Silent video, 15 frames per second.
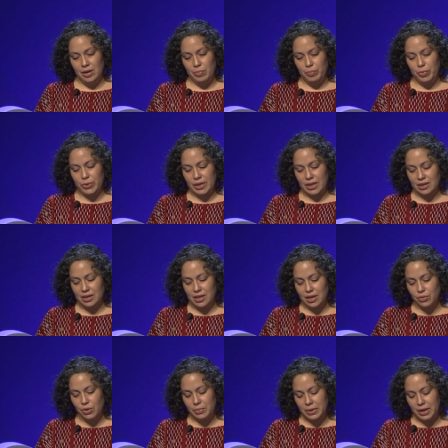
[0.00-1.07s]
porque
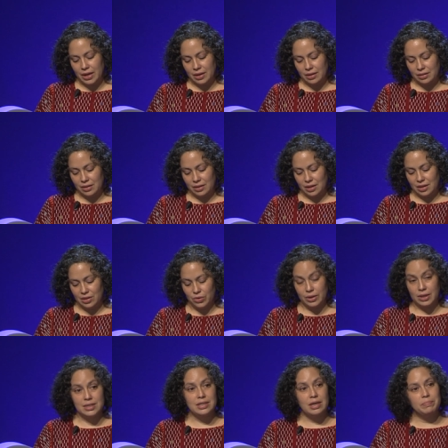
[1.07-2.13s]
quiero hablar de lo
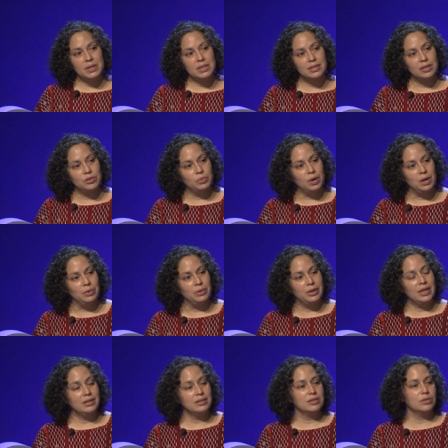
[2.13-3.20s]
que está pasando
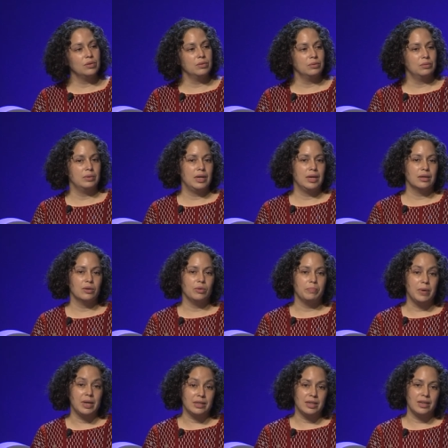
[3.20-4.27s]
ahora con una
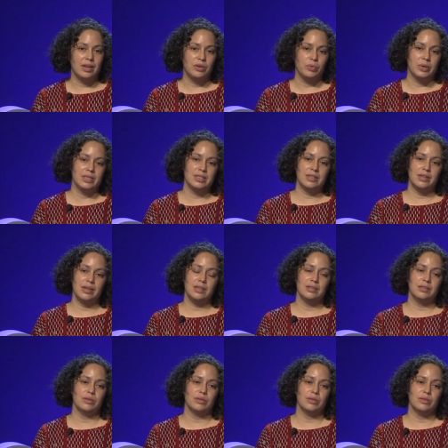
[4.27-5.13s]
compañera nuestra,